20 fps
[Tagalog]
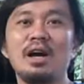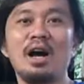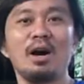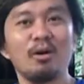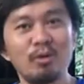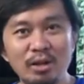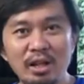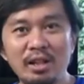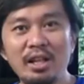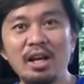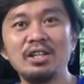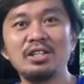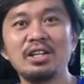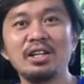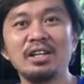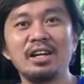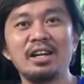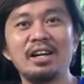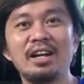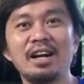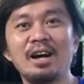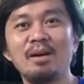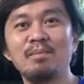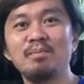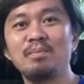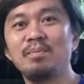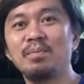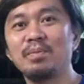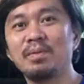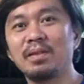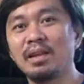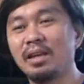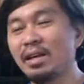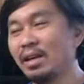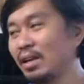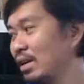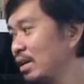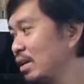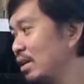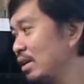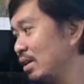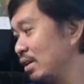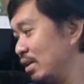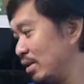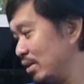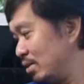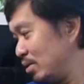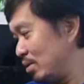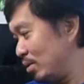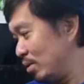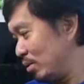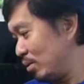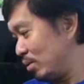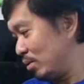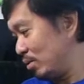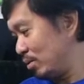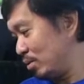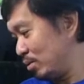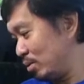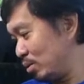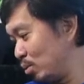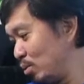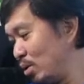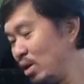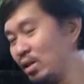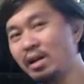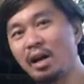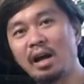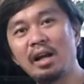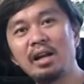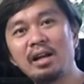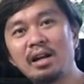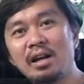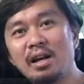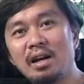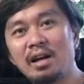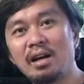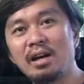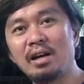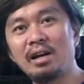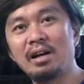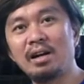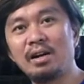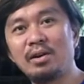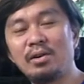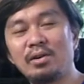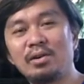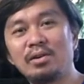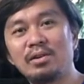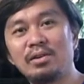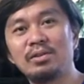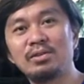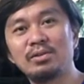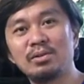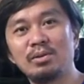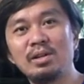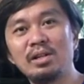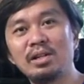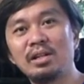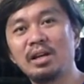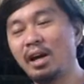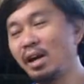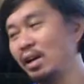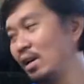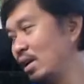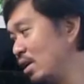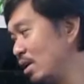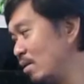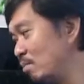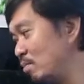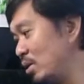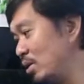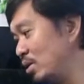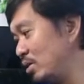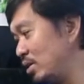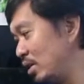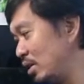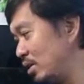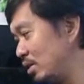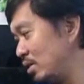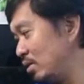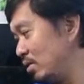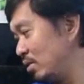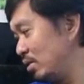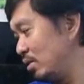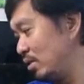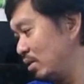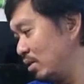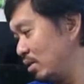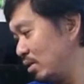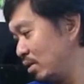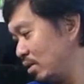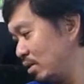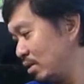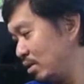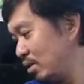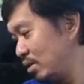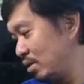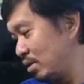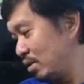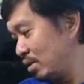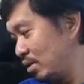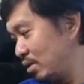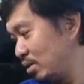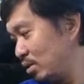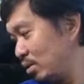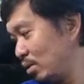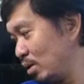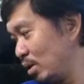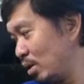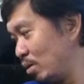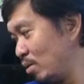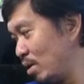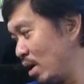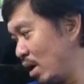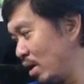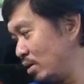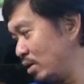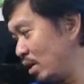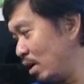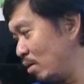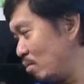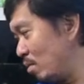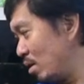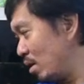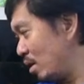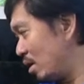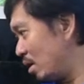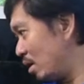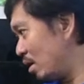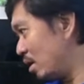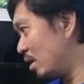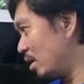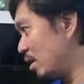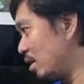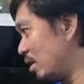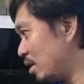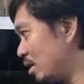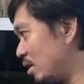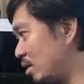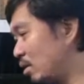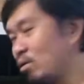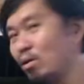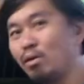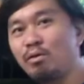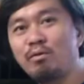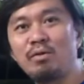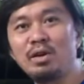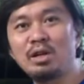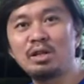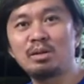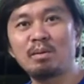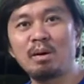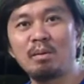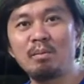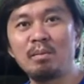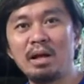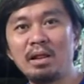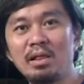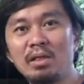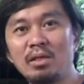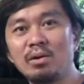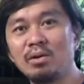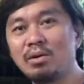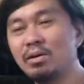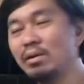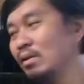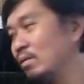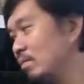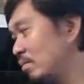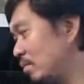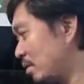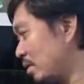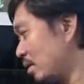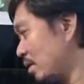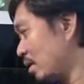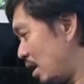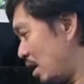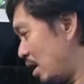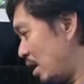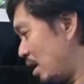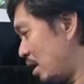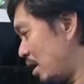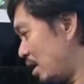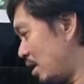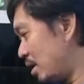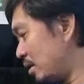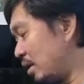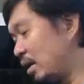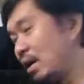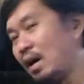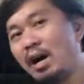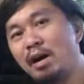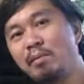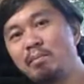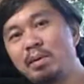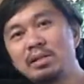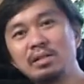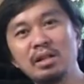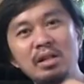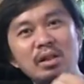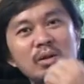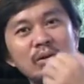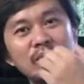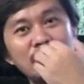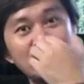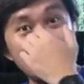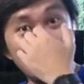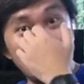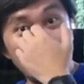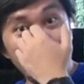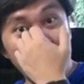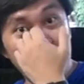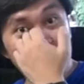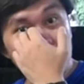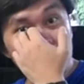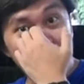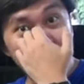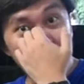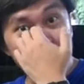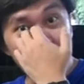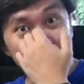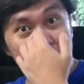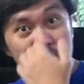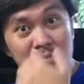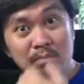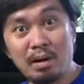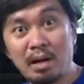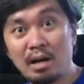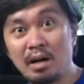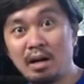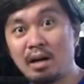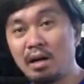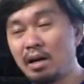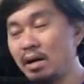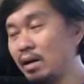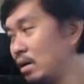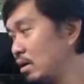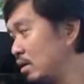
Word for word: ako na dahil siya gigrab so sulit kayo ni na ano sulit kayo ni na purchase no? so karon na siya yung mga goldfish from Landong uh, ah, taga harvest dito nagakuha ako para